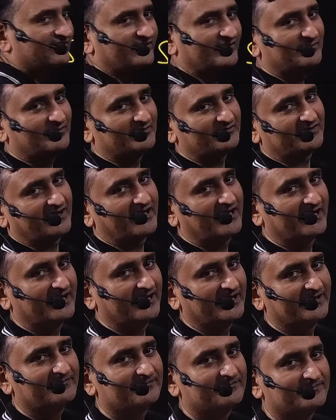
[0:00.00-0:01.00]
समझ रहे हैं
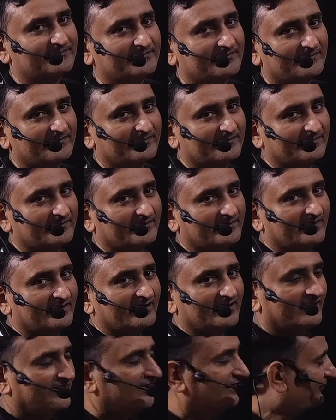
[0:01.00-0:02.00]

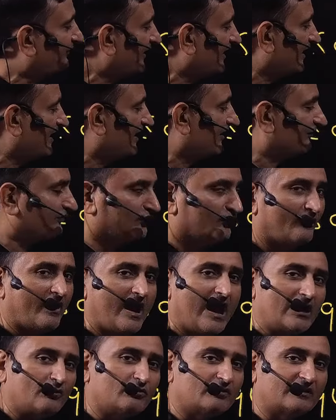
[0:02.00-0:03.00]
इसे स्क्वायर
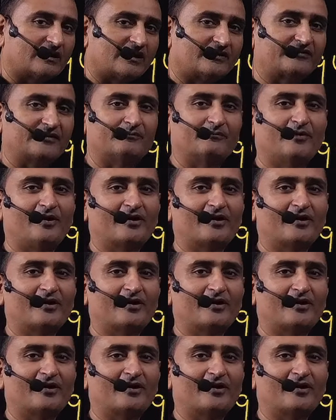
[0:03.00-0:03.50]
रूट का सिंबल